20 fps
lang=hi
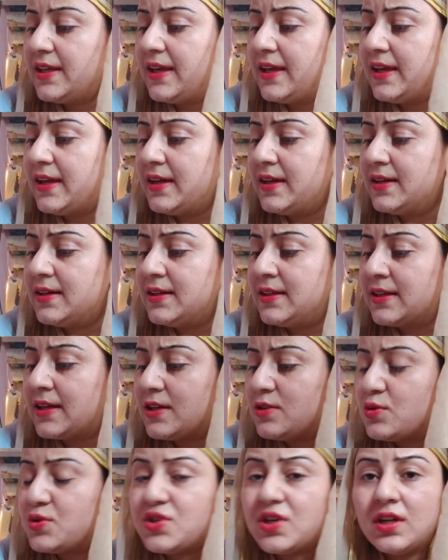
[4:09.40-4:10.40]
ये
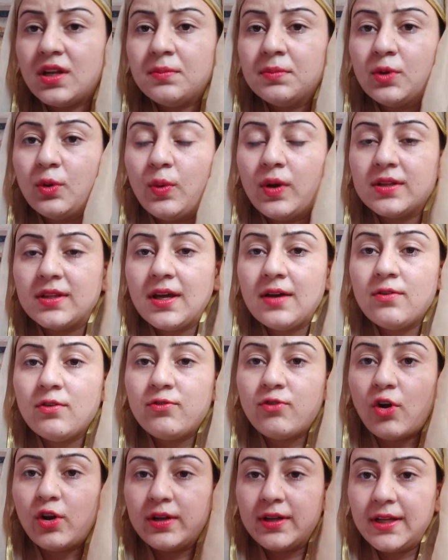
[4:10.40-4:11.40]
इनका जो जन्म हुआ था वो
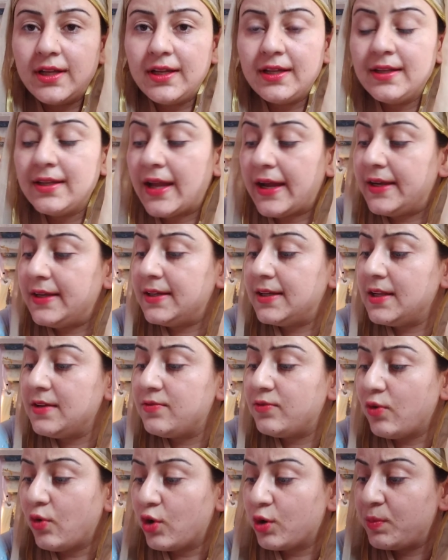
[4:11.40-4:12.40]

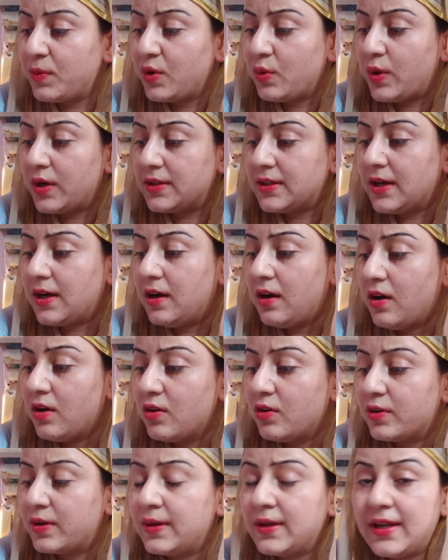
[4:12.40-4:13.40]
1494 में हुआ था
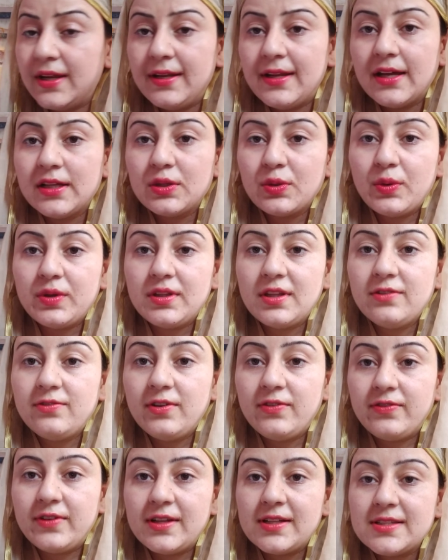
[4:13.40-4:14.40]
और इनकी डेथ हुई थी
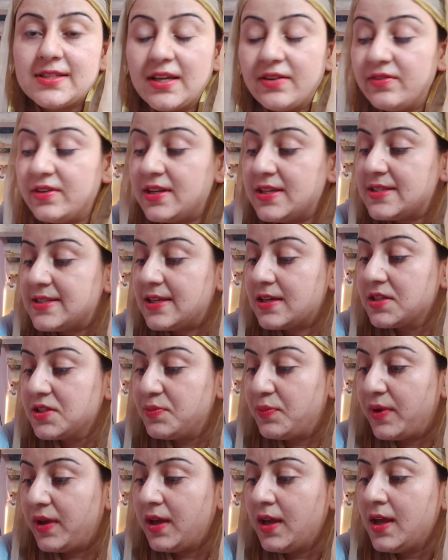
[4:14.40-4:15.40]

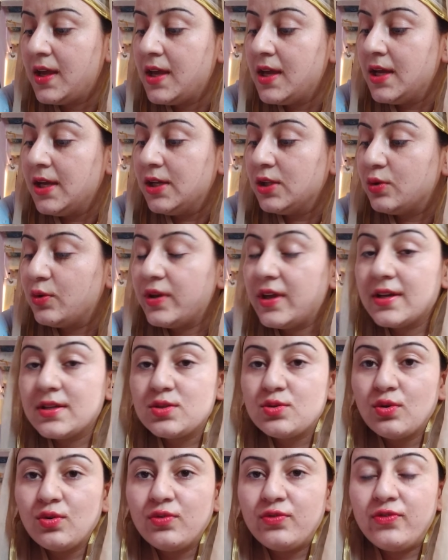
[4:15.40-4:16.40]
1576 में तो ये एक
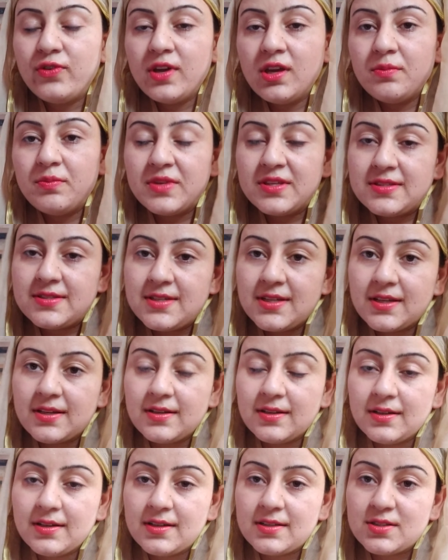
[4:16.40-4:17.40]
सूफी
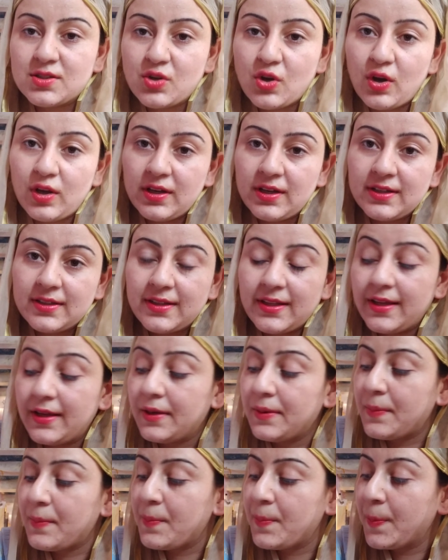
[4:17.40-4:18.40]
मिस्टिक स्कॉलर थे
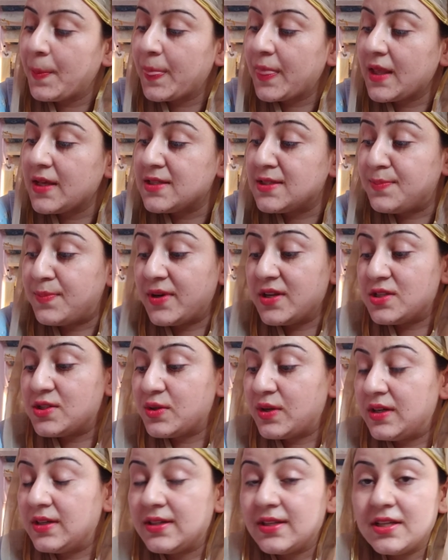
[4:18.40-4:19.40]

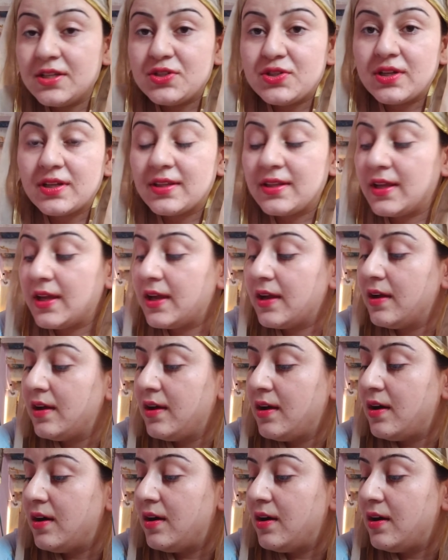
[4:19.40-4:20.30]
स्पिरिचुअल टीचर थे